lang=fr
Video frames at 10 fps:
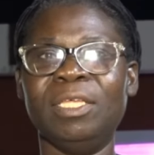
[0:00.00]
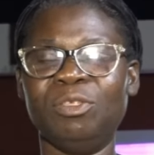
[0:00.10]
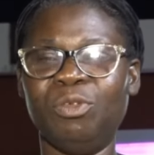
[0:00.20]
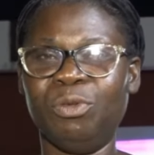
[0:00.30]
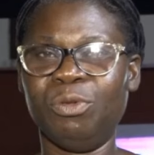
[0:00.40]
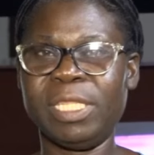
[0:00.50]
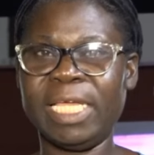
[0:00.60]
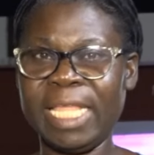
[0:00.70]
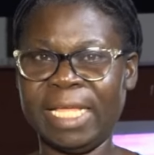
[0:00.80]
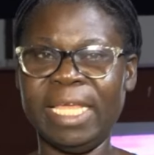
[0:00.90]
de
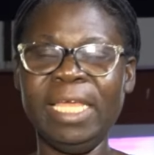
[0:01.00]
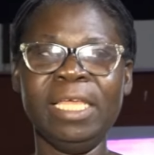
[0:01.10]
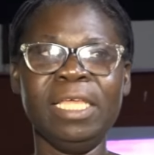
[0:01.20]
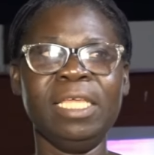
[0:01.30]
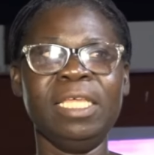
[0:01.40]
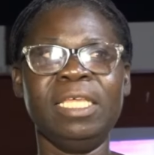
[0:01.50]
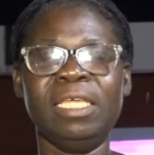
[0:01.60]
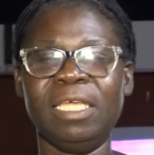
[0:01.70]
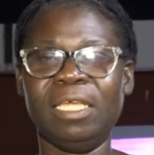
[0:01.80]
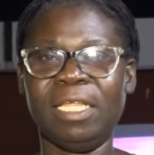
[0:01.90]
cette année,
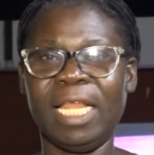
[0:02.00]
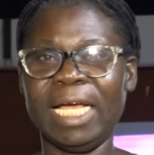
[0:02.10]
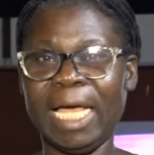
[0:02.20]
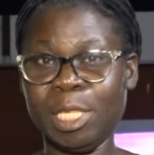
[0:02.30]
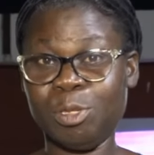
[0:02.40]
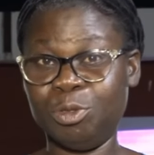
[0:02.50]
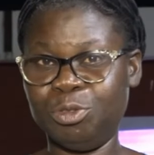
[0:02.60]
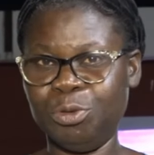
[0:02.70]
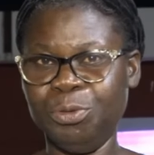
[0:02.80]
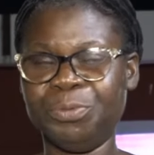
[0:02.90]
euh, la grâce de
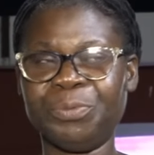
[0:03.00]
Dieu.